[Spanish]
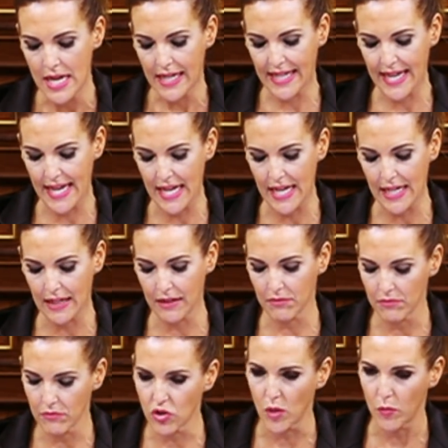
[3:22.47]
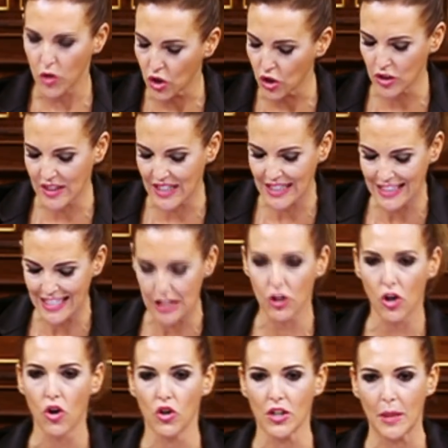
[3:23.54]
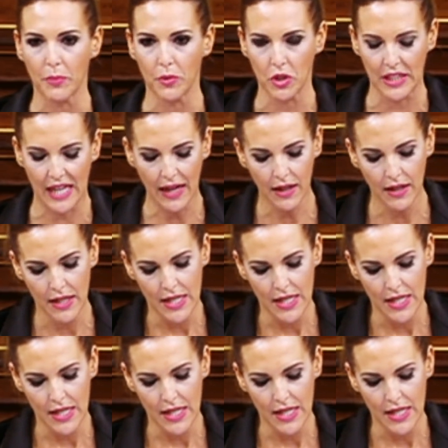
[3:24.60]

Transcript: que somos conscientes de todo lo que aporta.